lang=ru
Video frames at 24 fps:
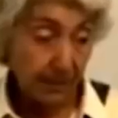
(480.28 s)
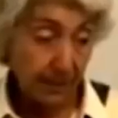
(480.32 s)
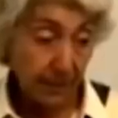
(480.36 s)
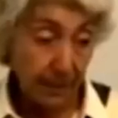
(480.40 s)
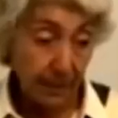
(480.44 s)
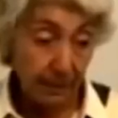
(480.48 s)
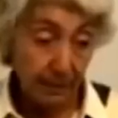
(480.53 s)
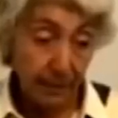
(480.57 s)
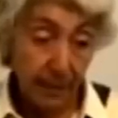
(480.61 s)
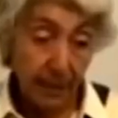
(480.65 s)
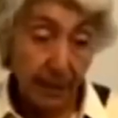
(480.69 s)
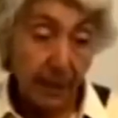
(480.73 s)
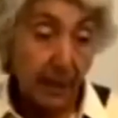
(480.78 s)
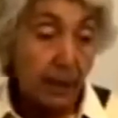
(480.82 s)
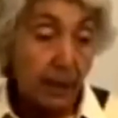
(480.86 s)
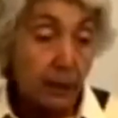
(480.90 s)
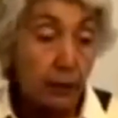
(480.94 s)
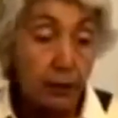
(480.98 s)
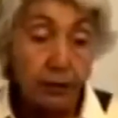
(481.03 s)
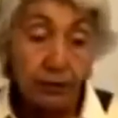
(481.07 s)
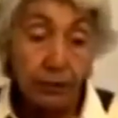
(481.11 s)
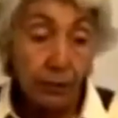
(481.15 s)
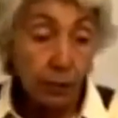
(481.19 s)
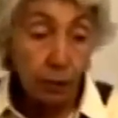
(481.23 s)
совсем,
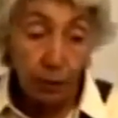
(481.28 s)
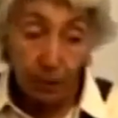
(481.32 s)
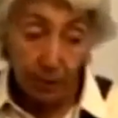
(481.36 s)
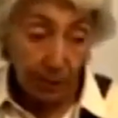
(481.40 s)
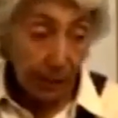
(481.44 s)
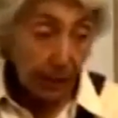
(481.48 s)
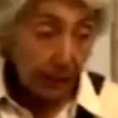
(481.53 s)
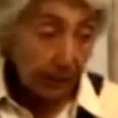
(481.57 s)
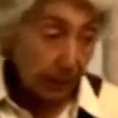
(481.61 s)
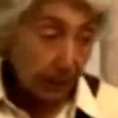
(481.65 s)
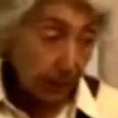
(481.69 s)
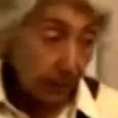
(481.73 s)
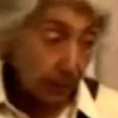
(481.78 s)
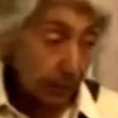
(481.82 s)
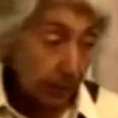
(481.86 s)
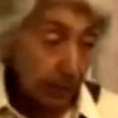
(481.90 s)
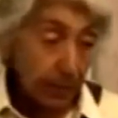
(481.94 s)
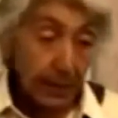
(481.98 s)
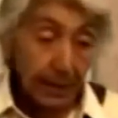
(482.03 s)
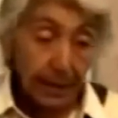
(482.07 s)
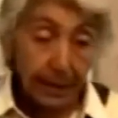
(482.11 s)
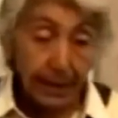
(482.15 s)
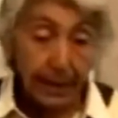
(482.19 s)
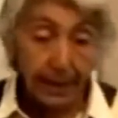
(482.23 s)
то все
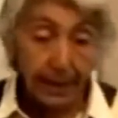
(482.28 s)
равно